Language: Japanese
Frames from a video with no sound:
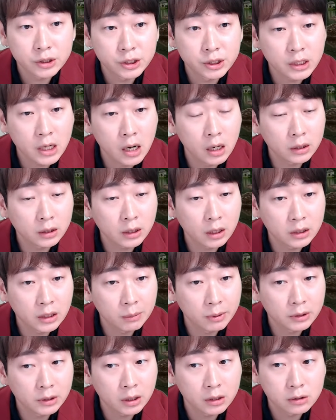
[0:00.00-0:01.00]
時間が経て
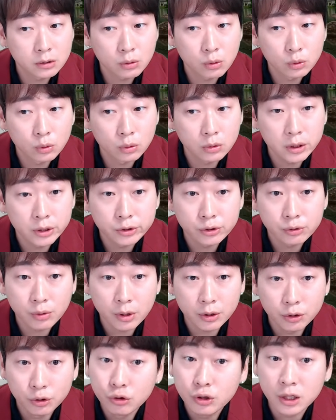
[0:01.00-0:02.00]
ば経つほど NiziU は
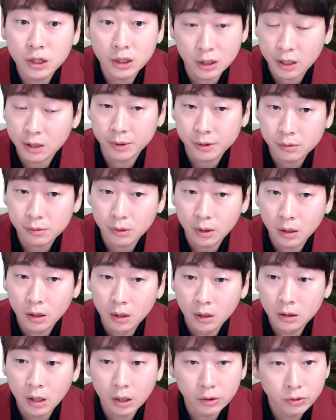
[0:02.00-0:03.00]
有利になりますよね。
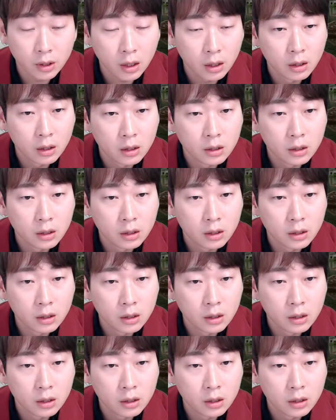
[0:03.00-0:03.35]
なんで